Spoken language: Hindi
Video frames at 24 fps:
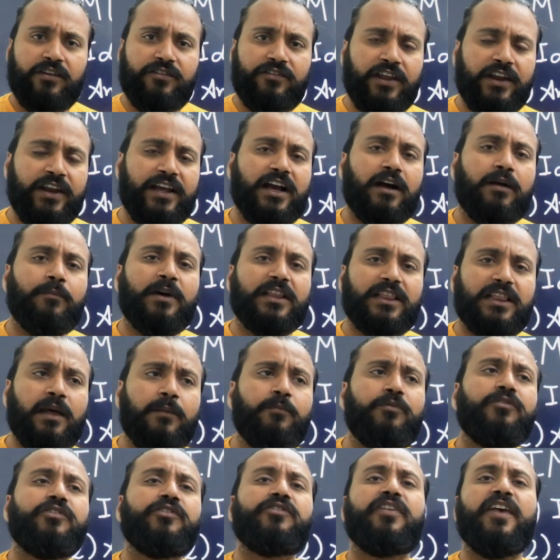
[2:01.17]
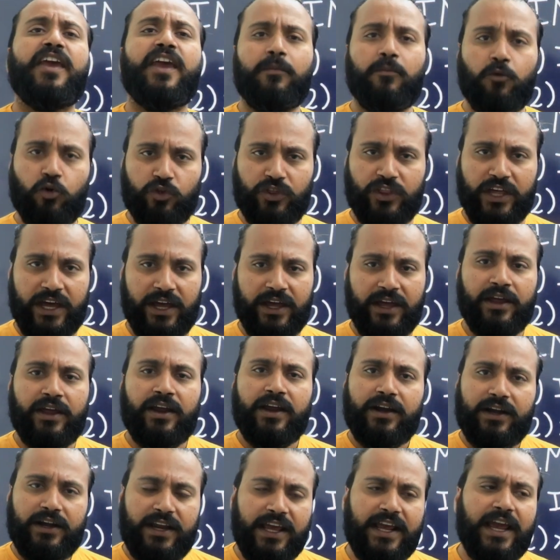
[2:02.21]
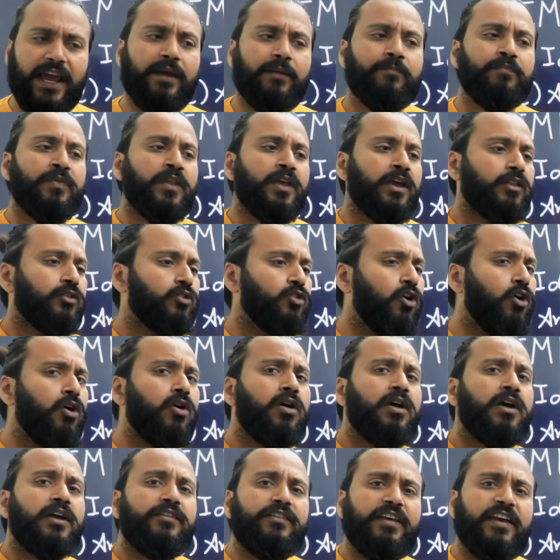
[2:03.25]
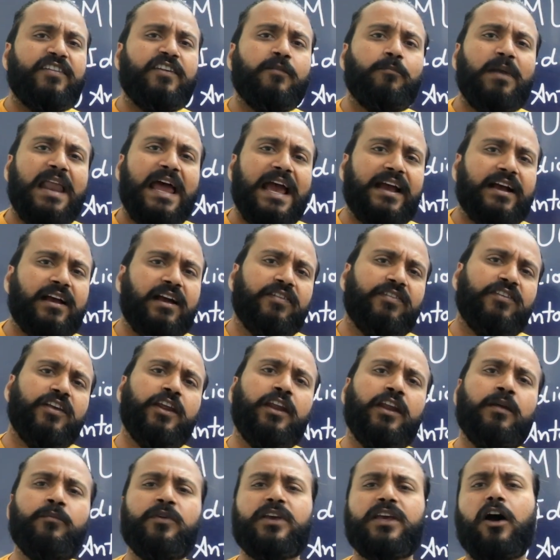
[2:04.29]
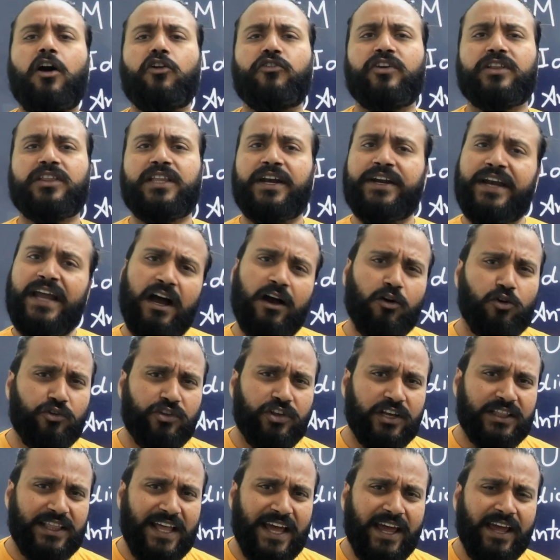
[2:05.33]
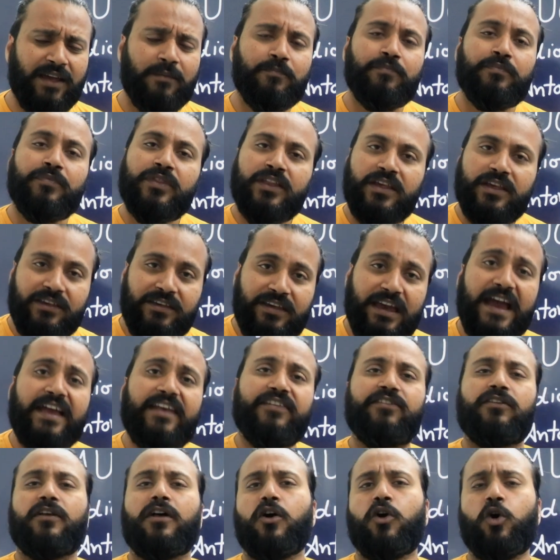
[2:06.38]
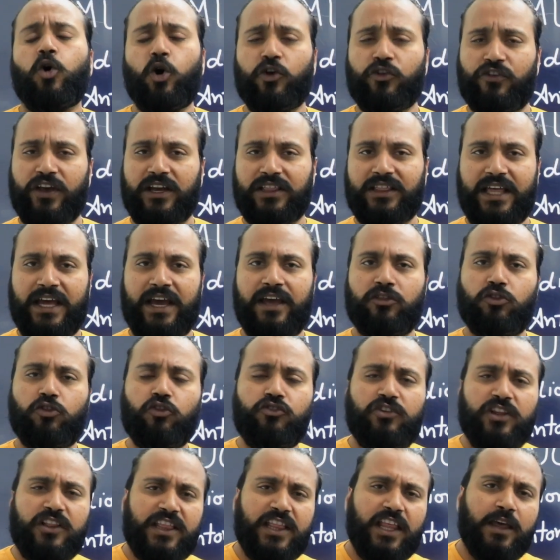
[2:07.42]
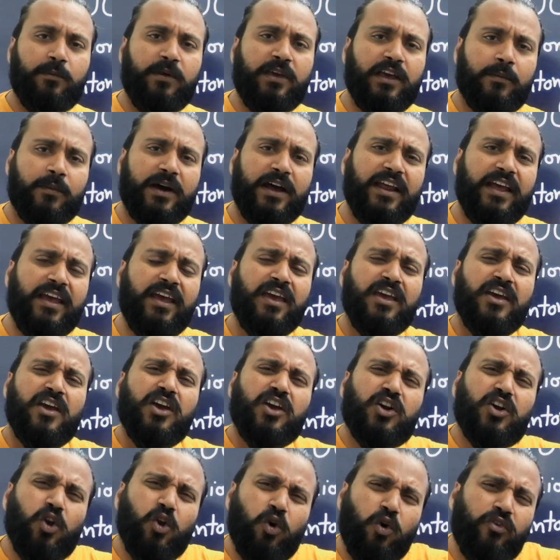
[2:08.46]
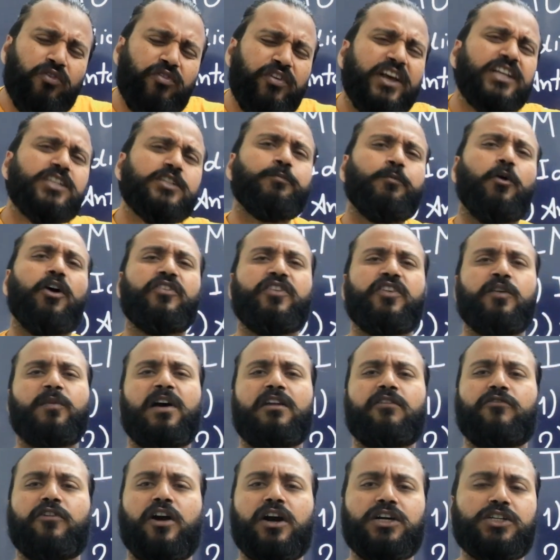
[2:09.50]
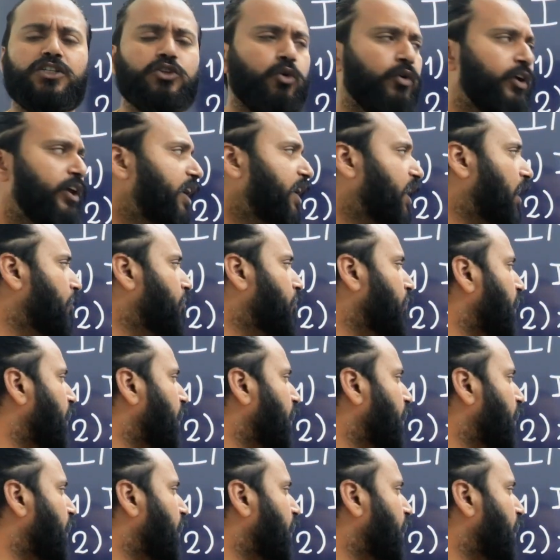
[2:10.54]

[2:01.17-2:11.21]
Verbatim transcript: जिनका मतलब सेम होता है ठीक है तो जैसे ब्लैक का सिनोनिम क्या हो सकता है डार्क हो सकता है यस yes, हो सकता है तो जितने भी हमारे क्लोजेस्ट पॉसिबल वर्ड्स होंगे हम